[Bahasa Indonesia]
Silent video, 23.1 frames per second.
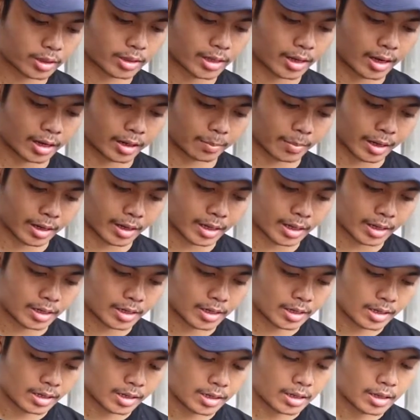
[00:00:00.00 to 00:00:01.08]
yang mana
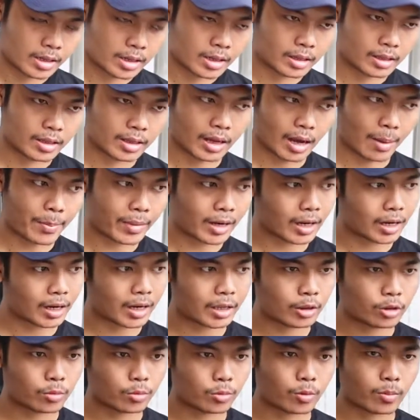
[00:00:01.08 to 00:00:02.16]
di kamera lain
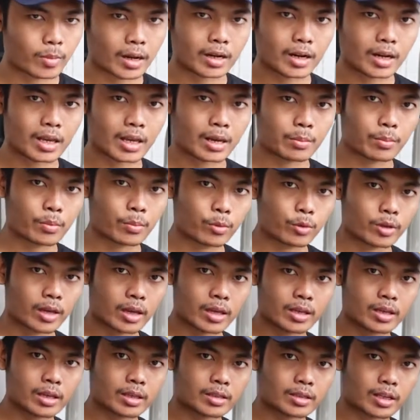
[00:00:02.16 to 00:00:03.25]
itu belum ada yang
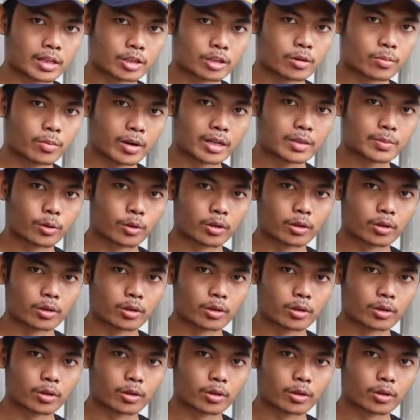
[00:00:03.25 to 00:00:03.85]
mempunyai sensor blind spot